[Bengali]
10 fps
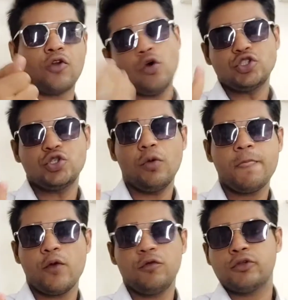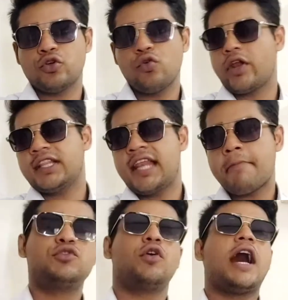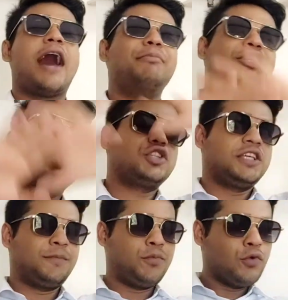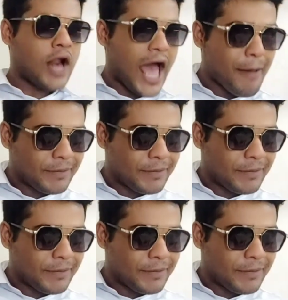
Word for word: রহস্য উন্মোচন করে দিলাম তো আমি যদি পুরা